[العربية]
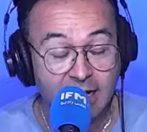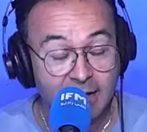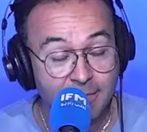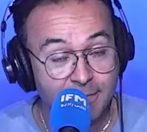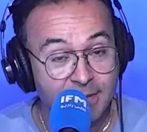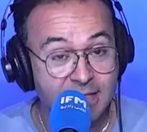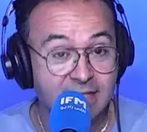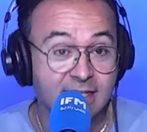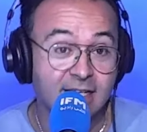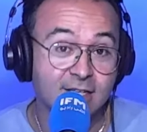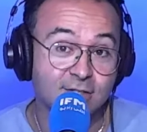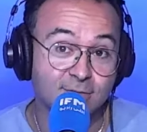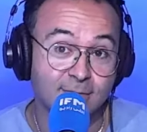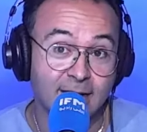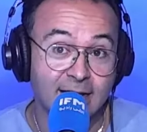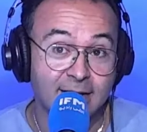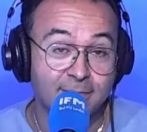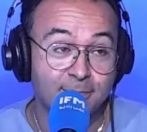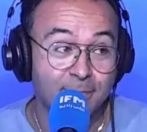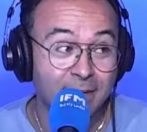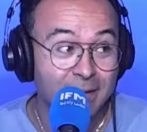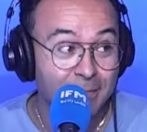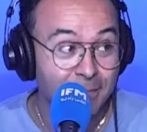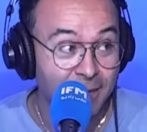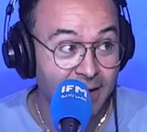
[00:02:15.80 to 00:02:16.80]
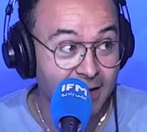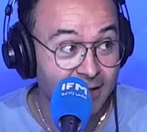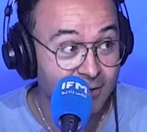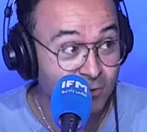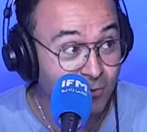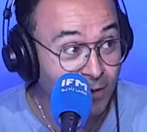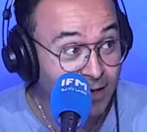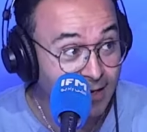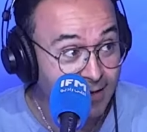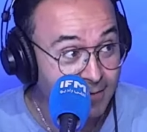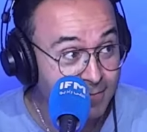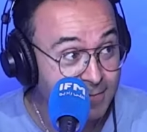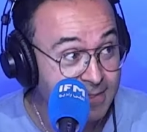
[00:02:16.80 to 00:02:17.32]
على الباساج مع
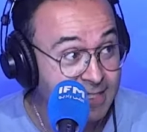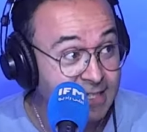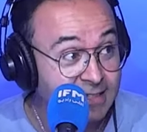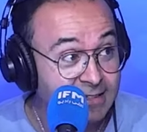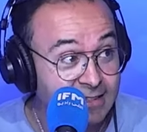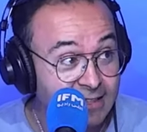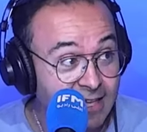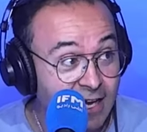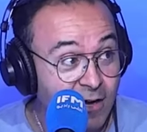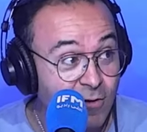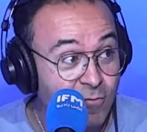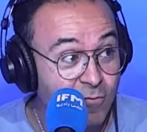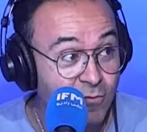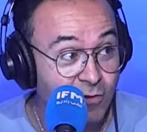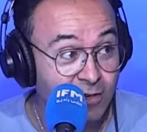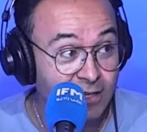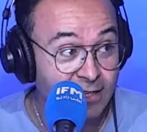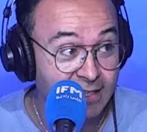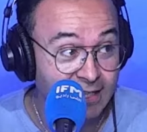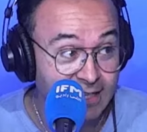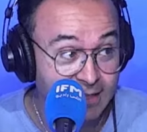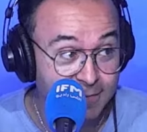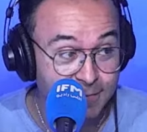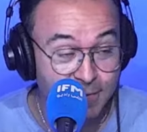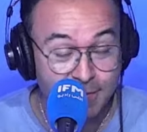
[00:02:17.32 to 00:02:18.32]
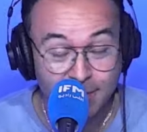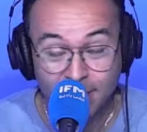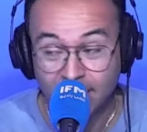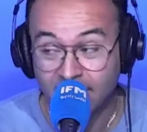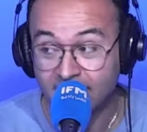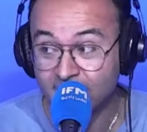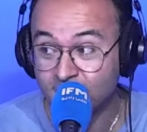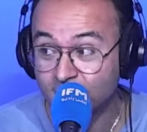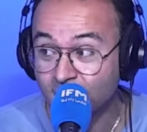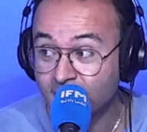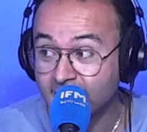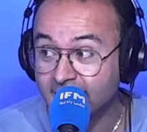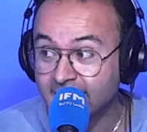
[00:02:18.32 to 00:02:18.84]
البريباراتوار مازلت تخوف ولا لا
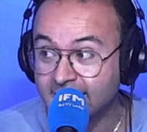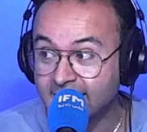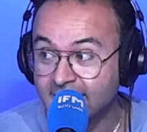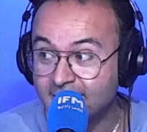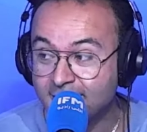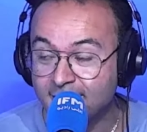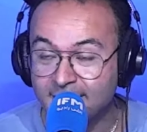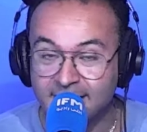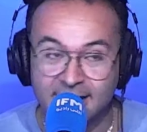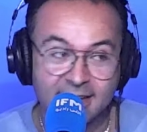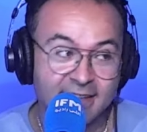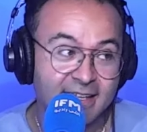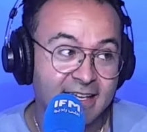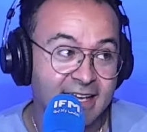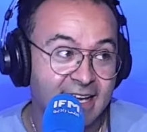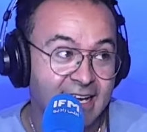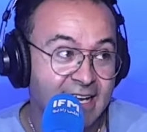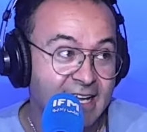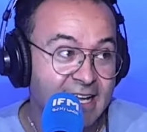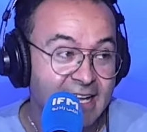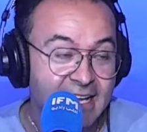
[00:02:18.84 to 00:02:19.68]
البريباراتوار الكلمه هذه